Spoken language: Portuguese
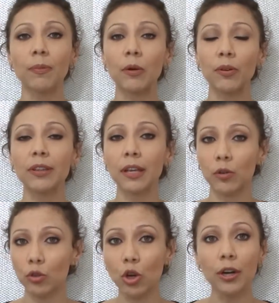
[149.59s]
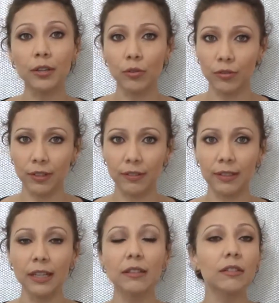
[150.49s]
Uma coisa que é notória em todos os
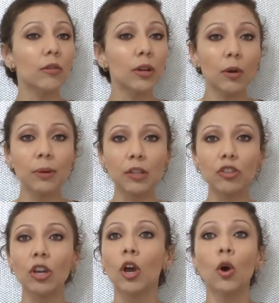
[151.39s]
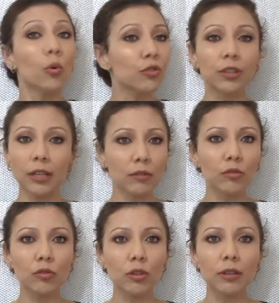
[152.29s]
acidentes são realmente os danos
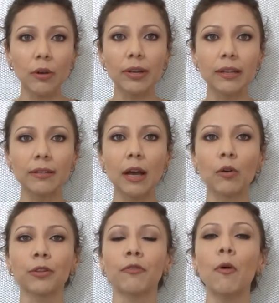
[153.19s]
no total que eles causam.